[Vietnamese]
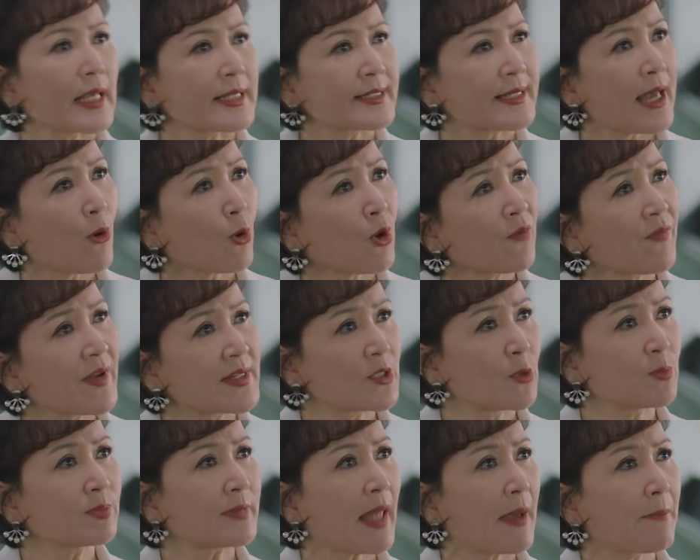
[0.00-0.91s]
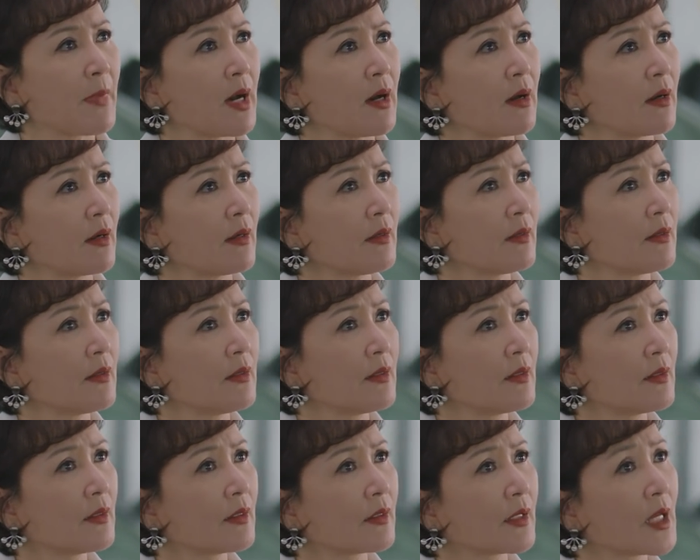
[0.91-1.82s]
Tại sao con phải sống tạm bỡ
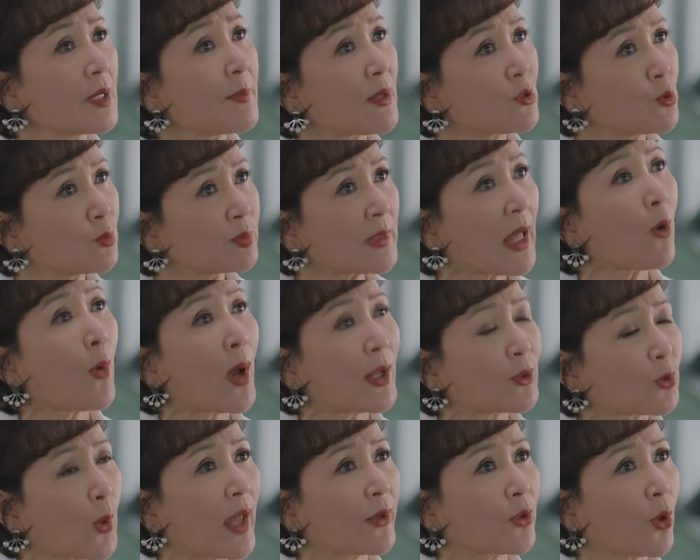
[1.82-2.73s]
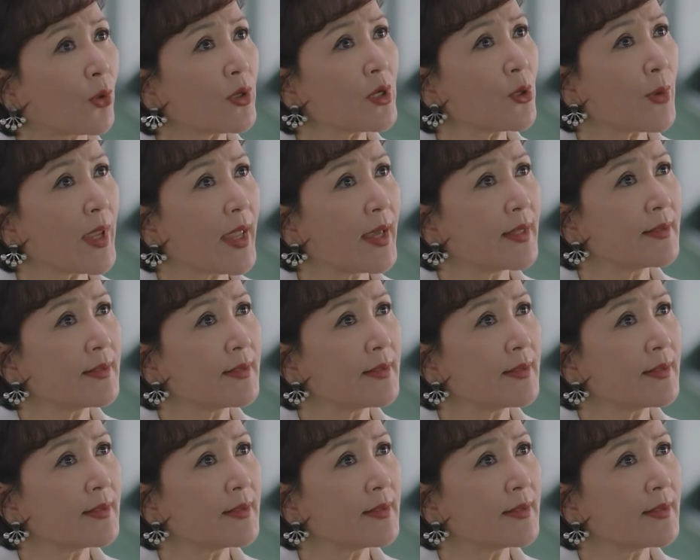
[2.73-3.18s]
Khi mà chúng ta hoàn toàn có điều